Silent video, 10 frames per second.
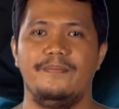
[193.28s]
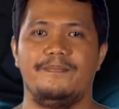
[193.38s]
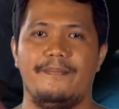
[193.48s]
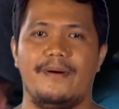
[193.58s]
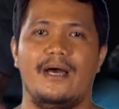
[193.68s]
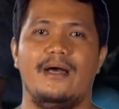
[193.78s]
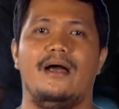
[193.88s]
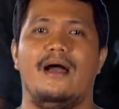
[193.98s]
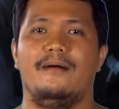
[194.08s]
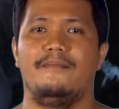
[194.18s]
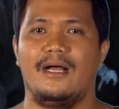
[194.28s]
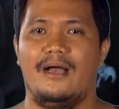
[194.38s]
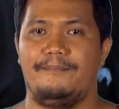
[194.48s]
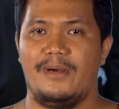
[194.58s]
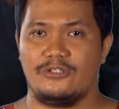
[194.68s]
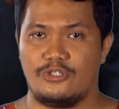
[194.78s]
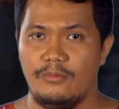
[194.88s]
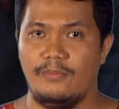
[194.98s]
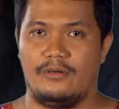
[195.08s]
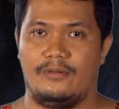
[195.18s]
pa ba ang mga
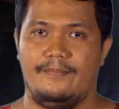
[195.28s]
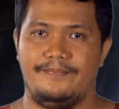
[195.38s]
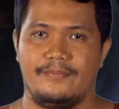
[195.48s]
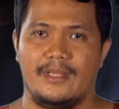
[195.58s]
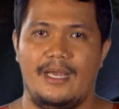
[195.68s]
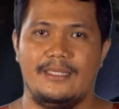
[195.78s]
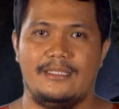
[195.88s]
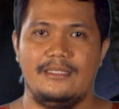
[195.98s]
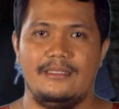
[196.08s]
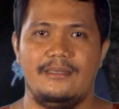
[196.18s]
pagsubok at hindi